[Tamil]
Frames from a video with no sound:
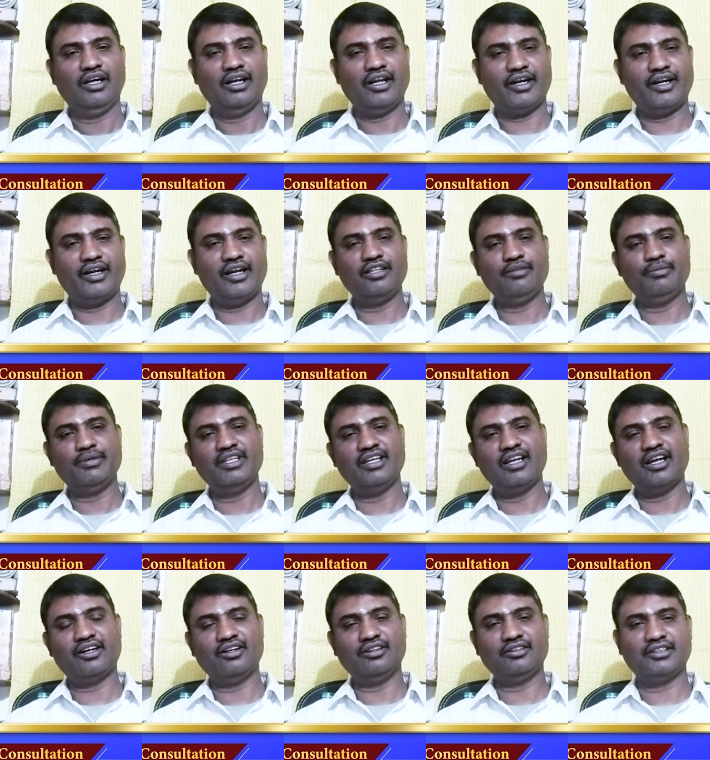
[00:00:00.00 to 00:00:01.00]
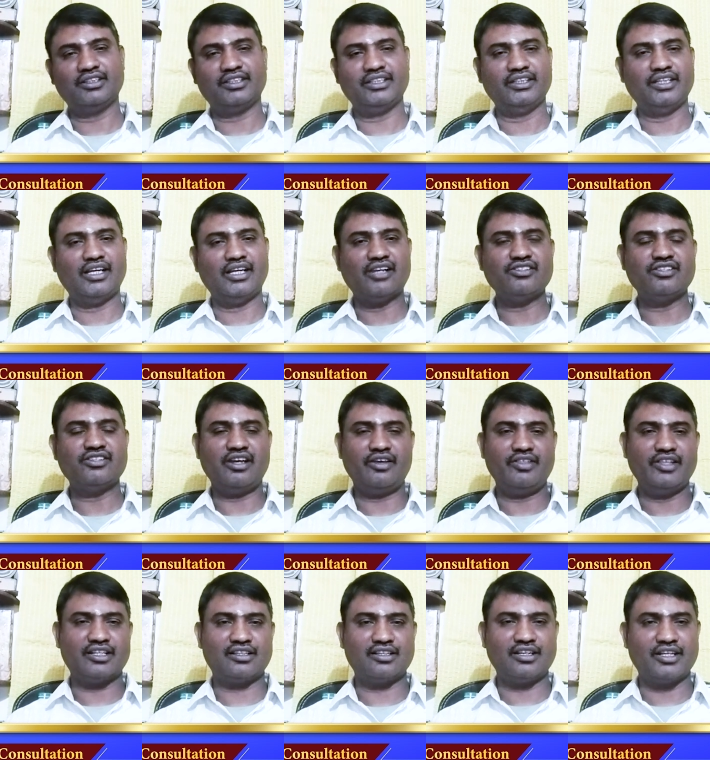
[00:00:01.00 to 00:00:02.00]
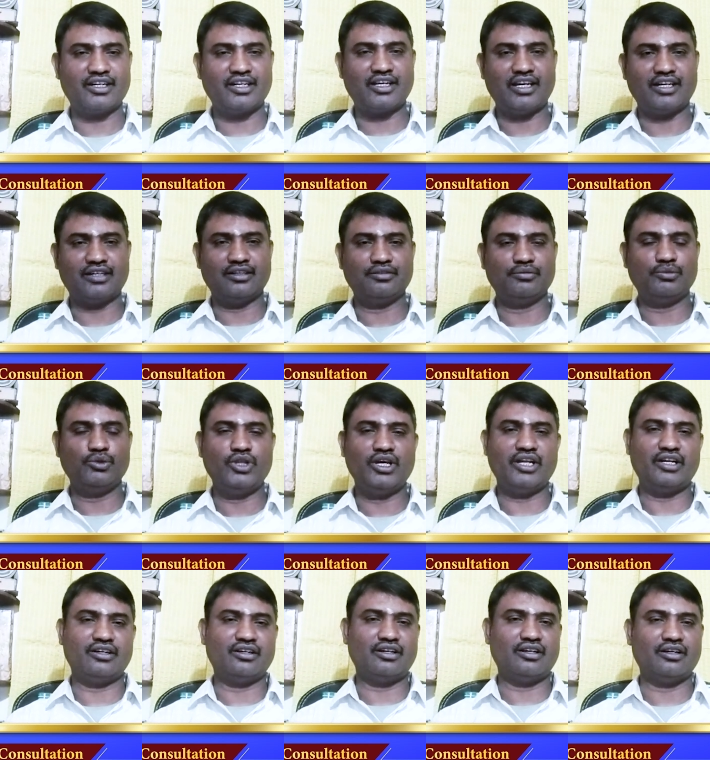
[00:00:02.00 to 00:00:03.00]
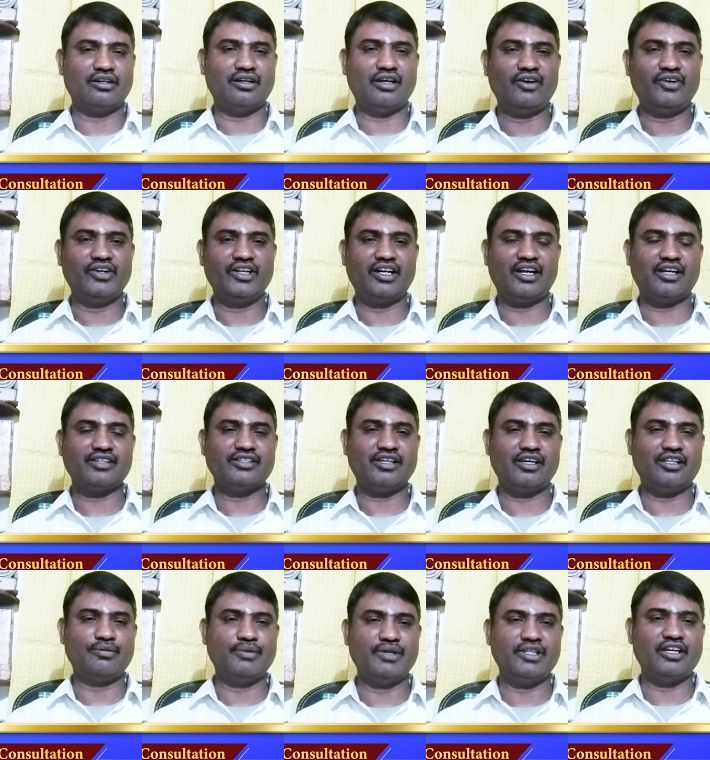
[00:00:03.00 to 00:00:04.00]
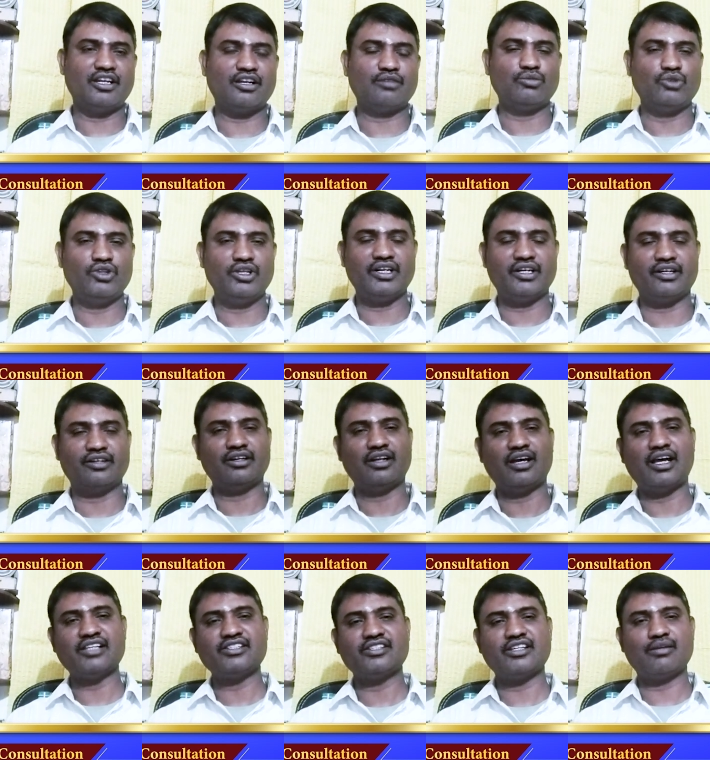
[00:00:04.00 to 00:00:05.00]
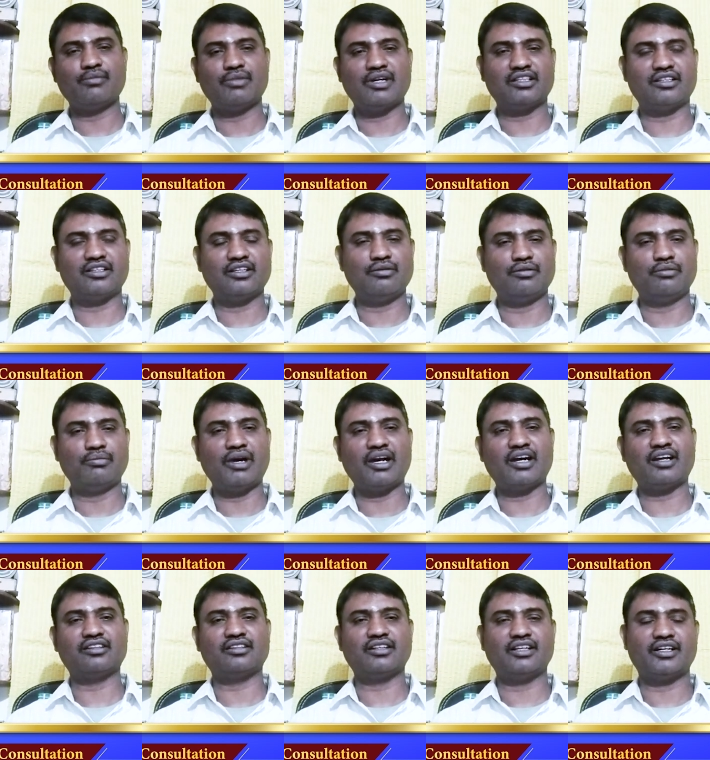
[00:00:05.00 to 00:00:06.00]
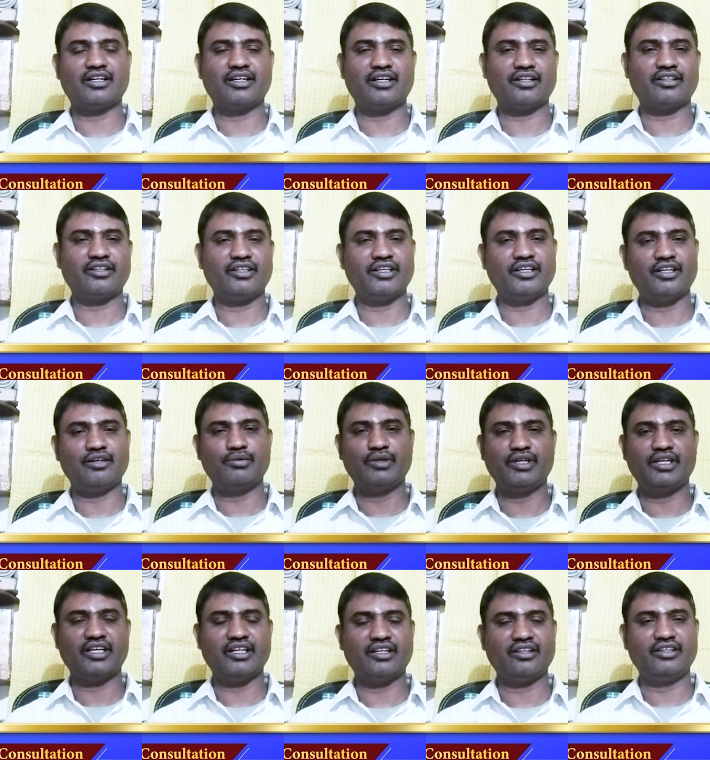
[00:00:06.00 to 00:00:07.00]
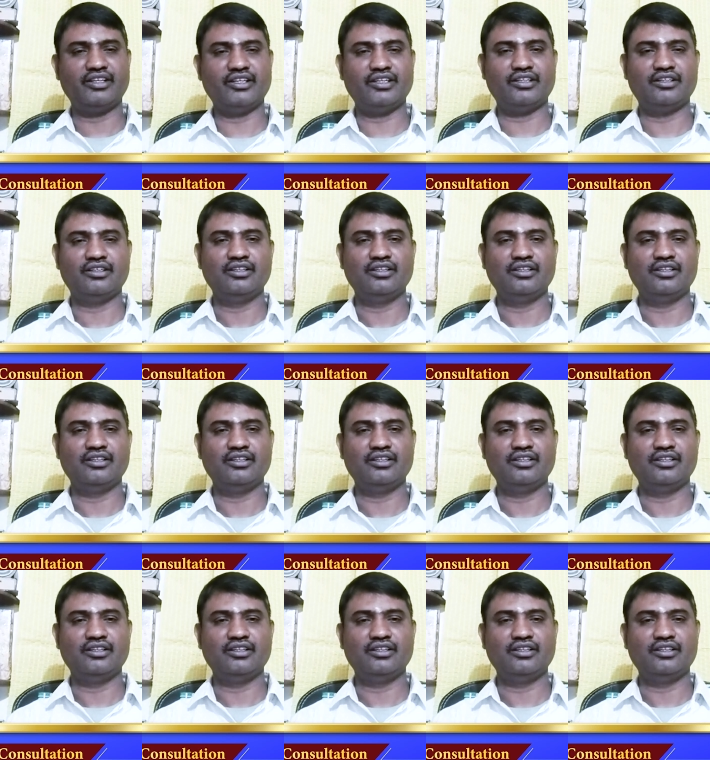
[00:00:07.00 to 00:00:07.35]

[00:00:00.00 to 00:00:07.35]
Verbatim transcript: லக்னாதிபதி லக்னத்துக்கு அஞ்சாவது இடத்துல இருக்கார் புதன் அவரே ராசியாதிபதியான புதன் அஞ்சாம் இடத்துல மகரத்தில் இருக்கிறது அப்படிங்கிறது